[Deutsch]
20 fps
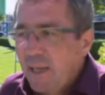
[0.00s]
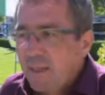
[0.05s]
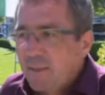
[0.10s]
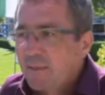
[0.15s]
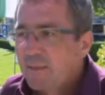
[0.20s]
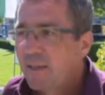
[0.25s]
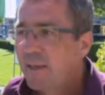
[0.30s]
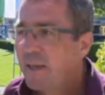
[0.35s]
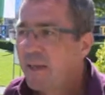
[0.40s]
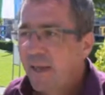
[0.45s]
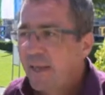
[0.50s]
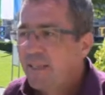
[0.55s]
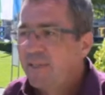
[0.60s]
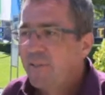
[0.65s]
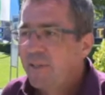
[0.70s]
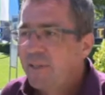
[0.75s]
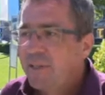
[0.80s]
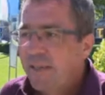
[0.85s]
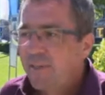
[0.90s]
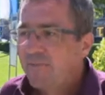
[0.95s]
Es, es,
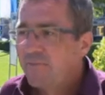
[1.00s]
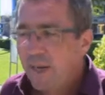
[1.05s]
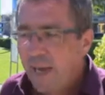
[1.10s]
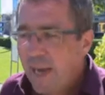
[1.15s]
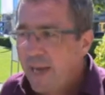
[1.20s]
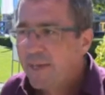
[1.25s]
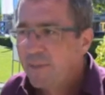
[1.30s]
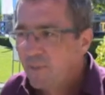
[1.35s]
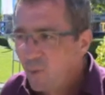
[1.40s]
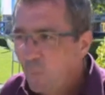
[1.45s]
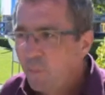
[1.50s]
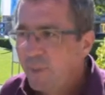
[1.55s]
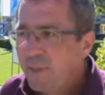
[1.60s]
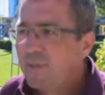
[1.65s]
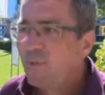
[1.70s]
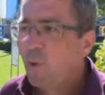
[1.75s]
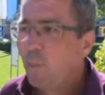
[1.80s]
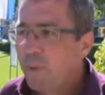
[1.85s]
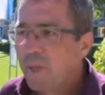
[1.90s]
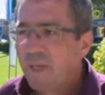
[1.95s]
wird gefragt, du
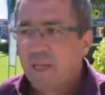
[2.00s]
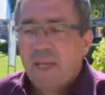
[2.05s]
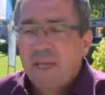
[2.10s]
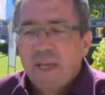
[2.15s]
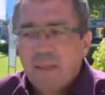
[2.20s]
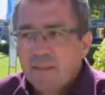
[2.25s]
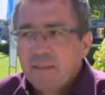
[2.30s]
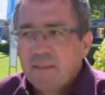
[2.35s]
bist du bereit?